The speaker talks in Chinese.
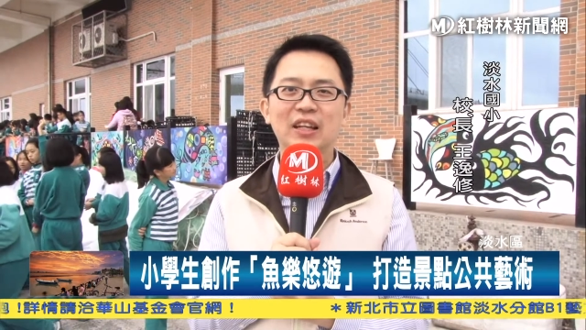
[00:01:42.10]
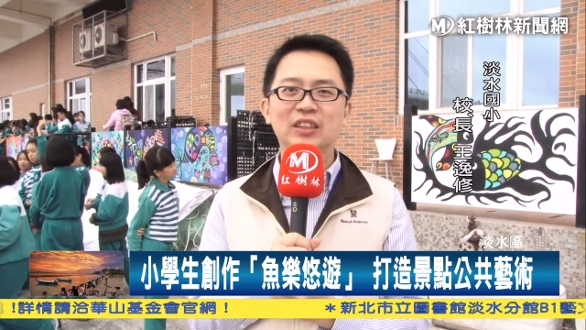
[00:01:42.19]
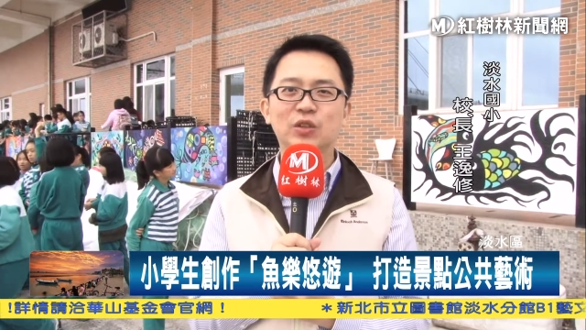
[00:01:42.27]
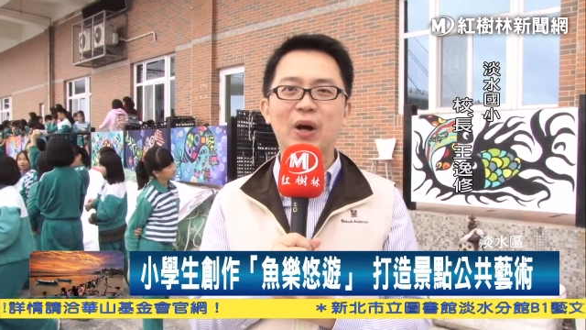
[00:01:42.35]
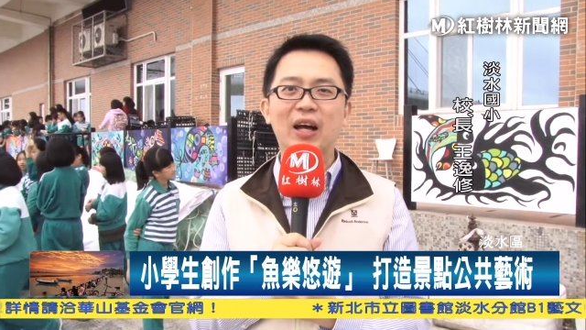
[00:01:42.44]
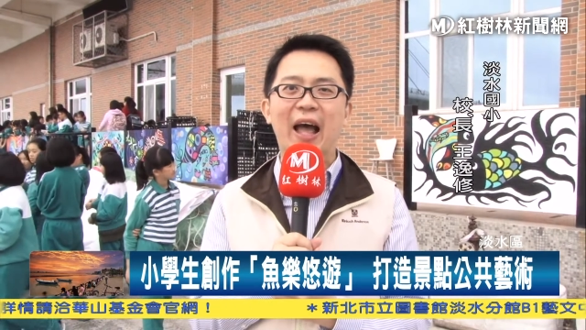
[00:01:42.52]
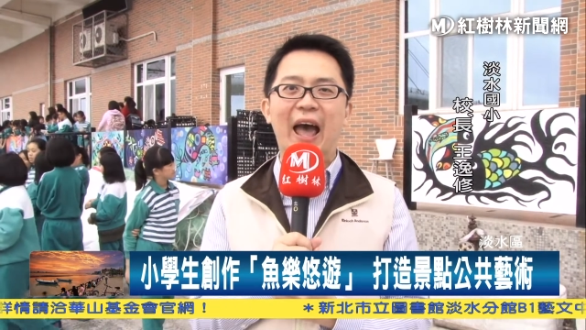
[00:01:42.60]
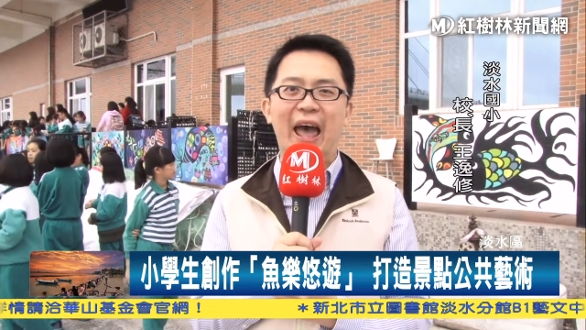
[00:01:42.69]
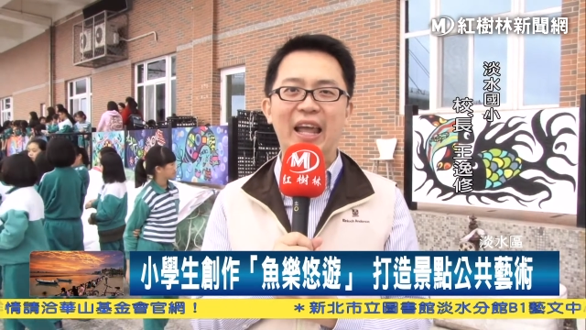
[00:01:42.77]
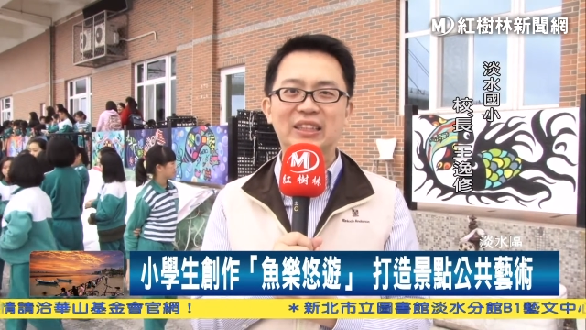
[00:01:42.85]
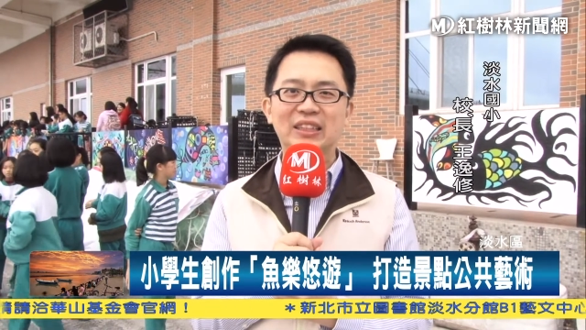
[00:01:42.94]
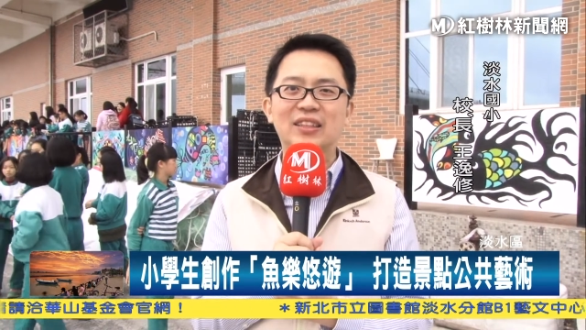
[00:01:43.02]
希望
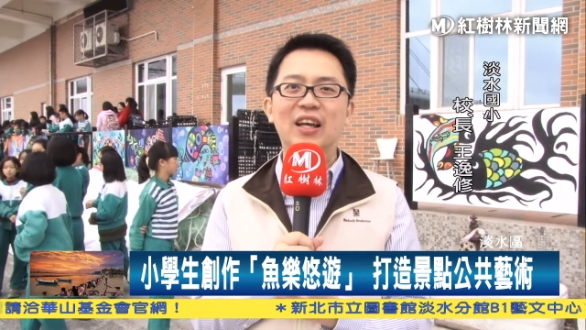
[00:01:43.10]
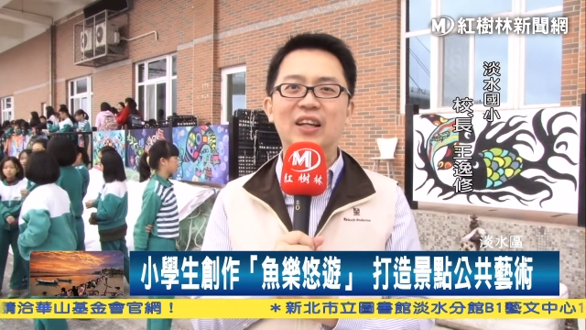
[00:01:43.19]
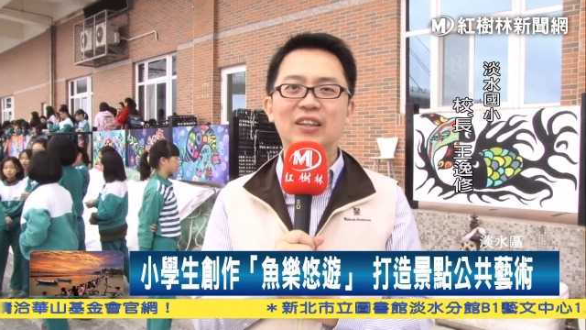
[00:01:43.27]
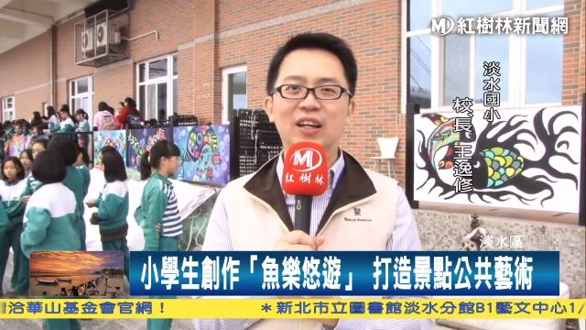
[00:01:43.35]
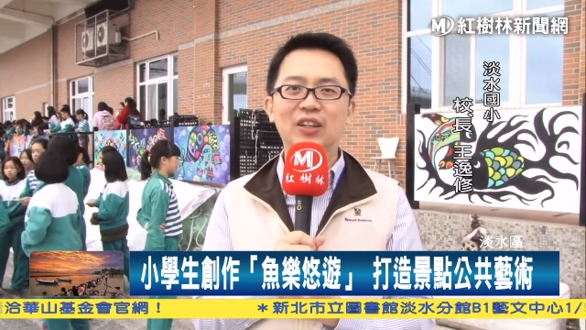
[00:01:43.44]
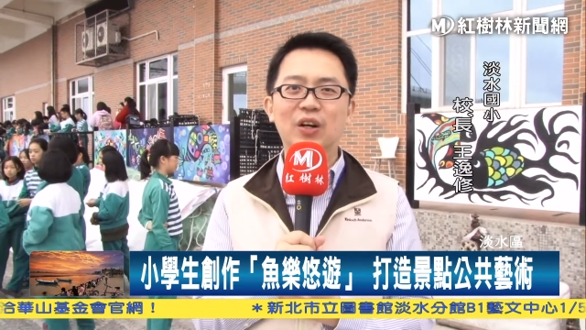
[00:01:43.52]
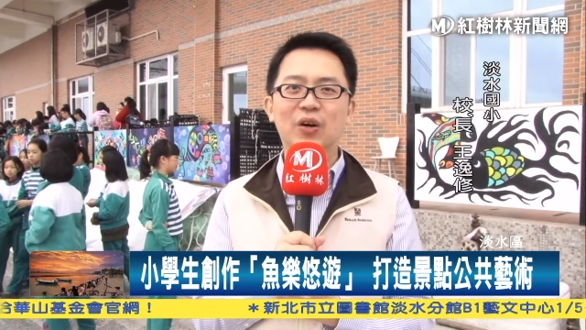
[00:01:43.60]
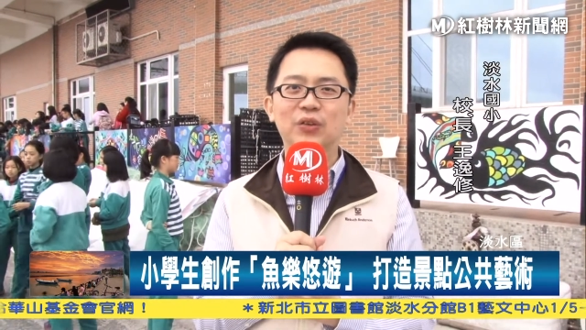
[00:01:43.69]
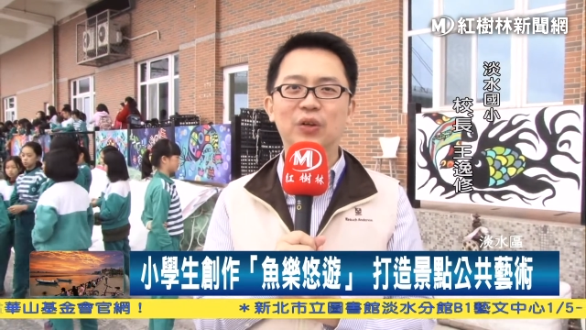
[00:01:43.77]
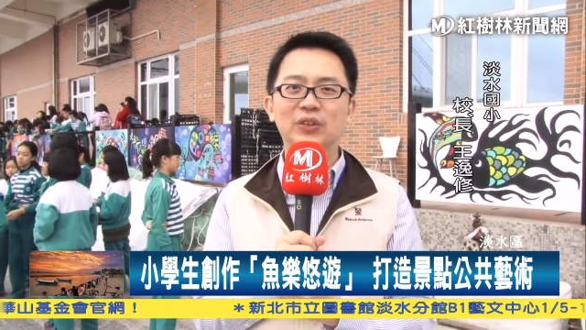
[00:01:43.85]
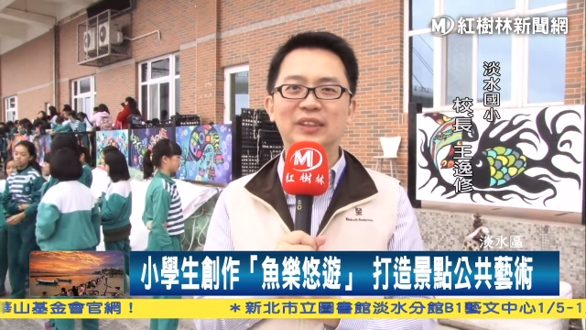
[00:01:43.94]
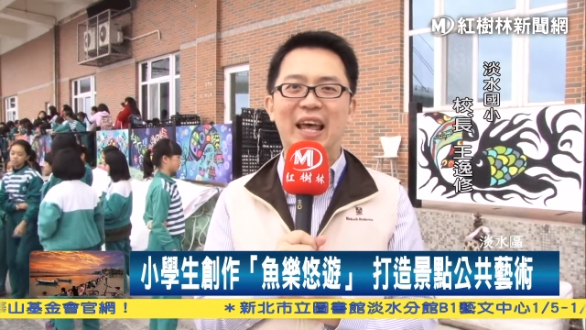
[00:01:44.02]
孩子能够
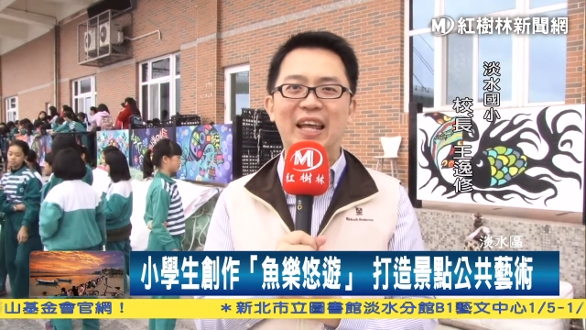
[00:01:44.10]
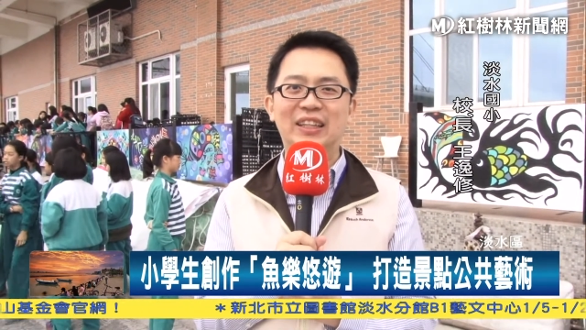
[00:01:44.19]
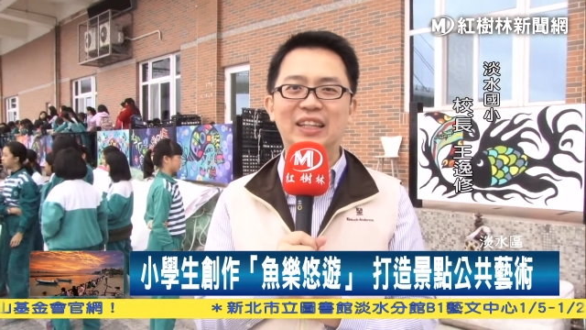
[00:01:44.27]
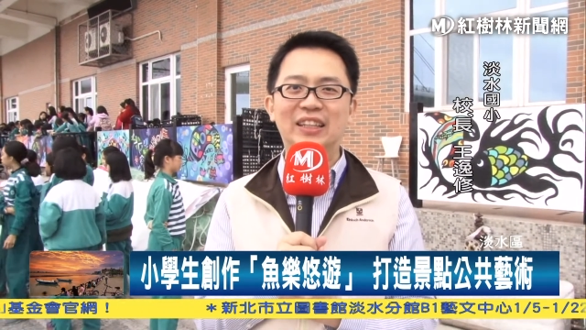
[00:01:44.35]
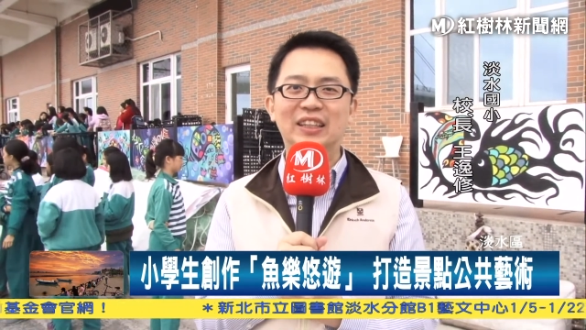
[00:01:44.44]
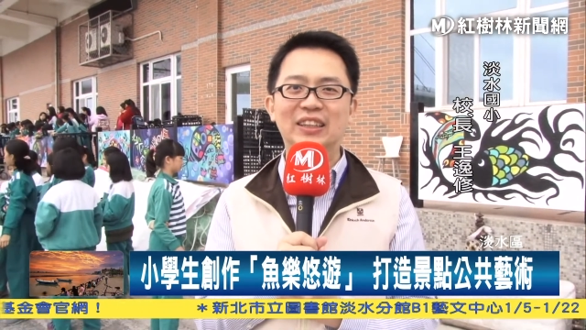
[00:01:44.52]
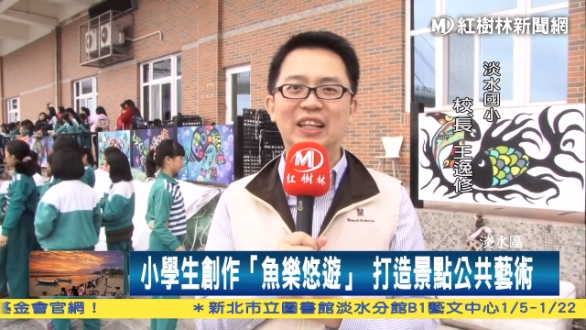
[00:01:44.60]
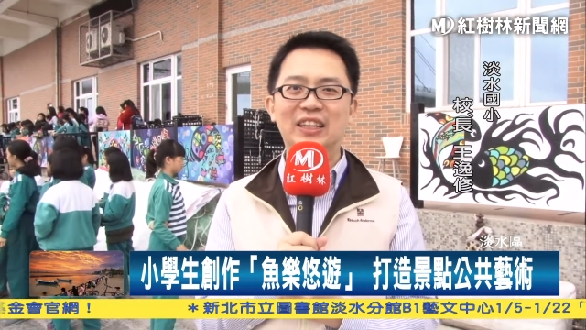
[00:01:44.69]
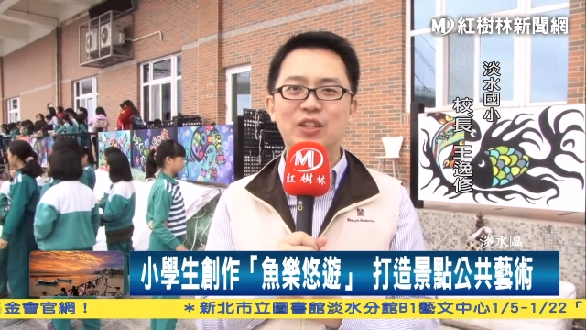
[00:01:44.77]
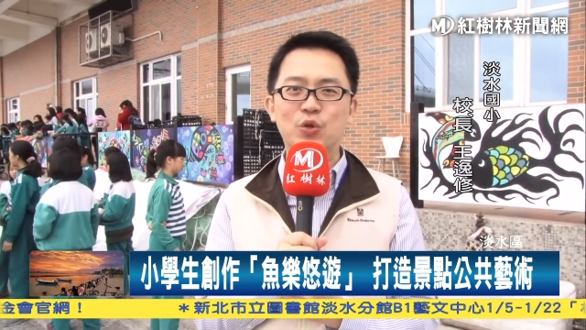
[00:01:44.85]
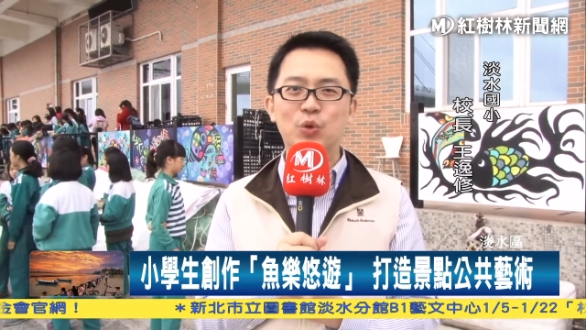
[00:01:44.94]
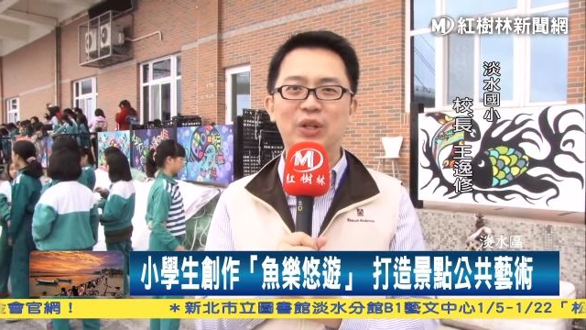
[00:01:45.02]
用在地的这个
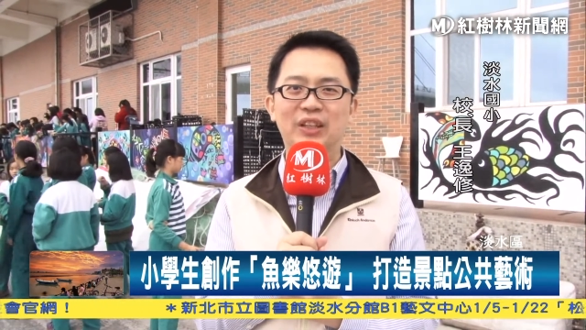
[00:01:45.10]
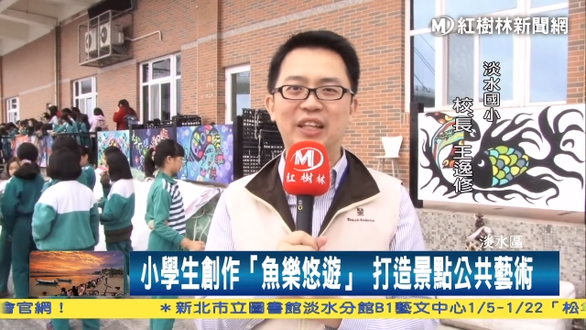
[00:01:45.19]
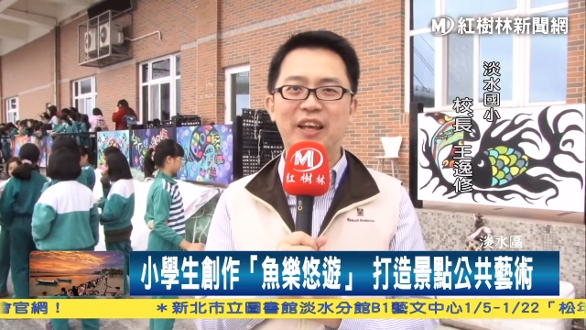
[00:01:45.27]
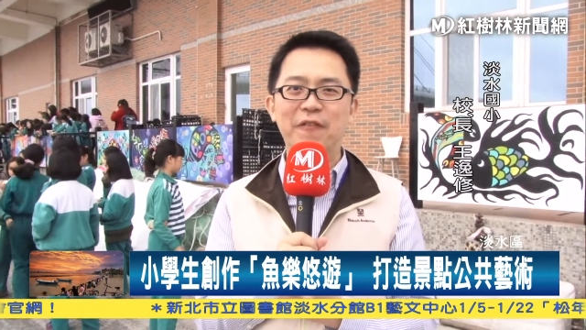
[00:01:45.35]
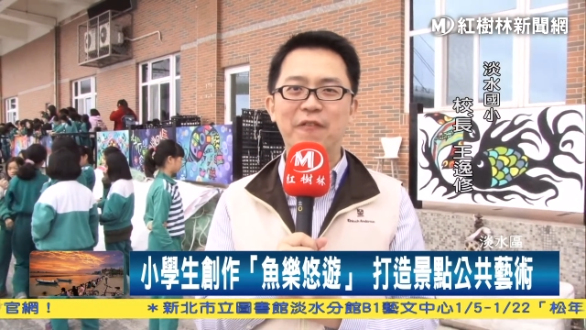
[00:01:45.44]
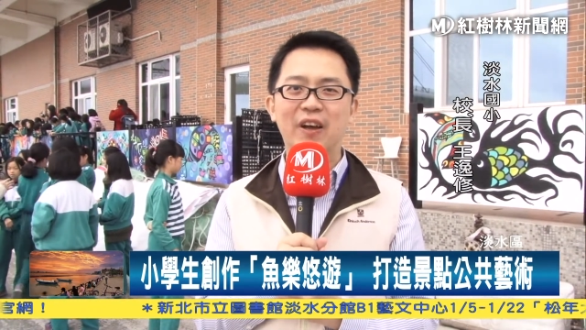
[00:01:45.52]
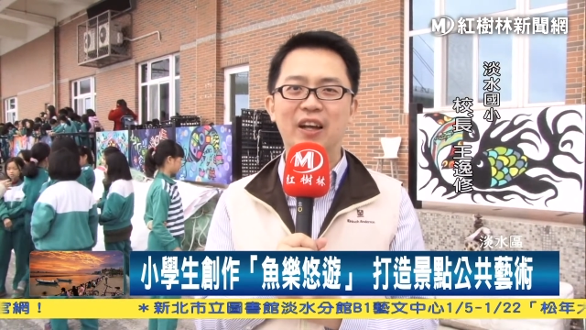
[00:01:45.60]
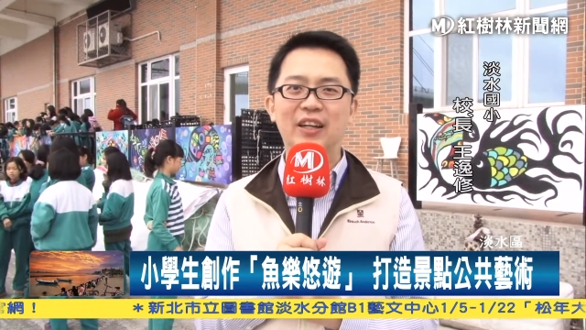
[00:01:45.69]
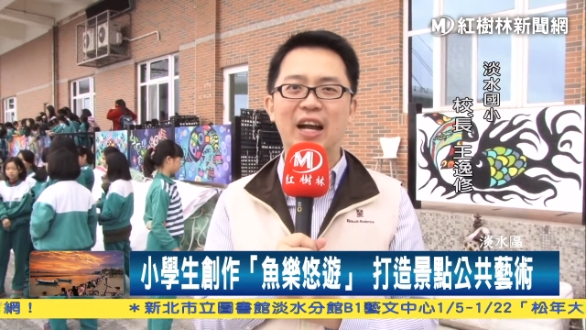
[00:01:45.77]
艺术的天分，